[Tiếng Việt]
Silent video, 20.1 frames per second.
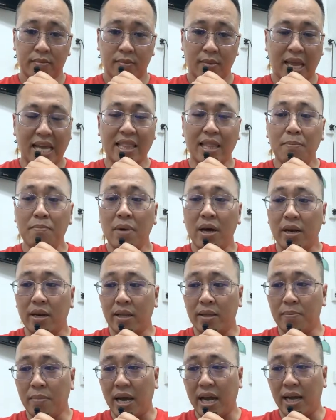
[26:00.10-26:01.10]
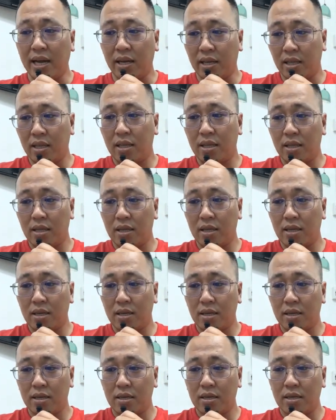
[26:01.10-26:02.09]
cái tấm hình mà
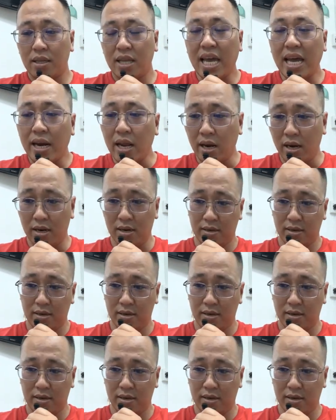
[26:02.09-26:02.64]
gia đình